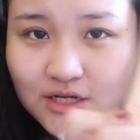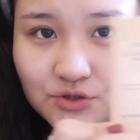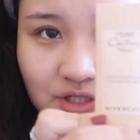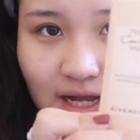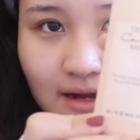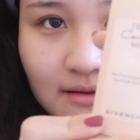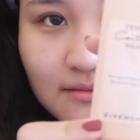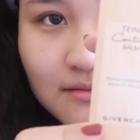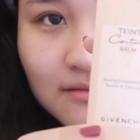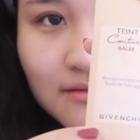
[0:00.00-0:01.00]
就是它。
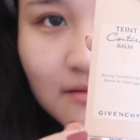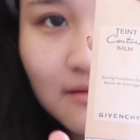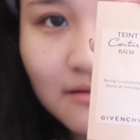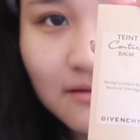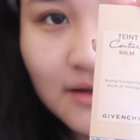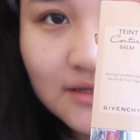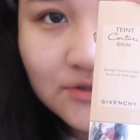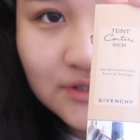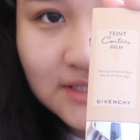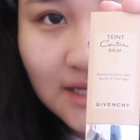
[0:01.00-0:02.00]

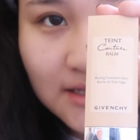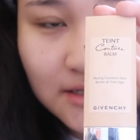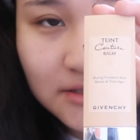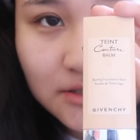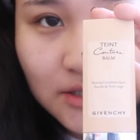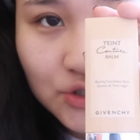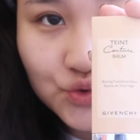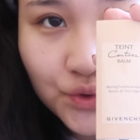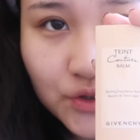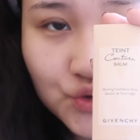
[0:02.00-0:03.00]
就是今天的
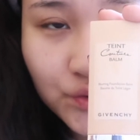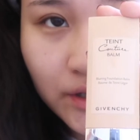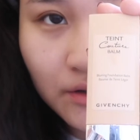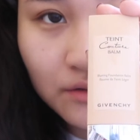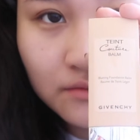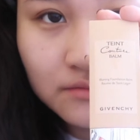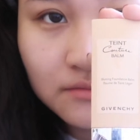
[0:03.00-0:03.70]
主主人公，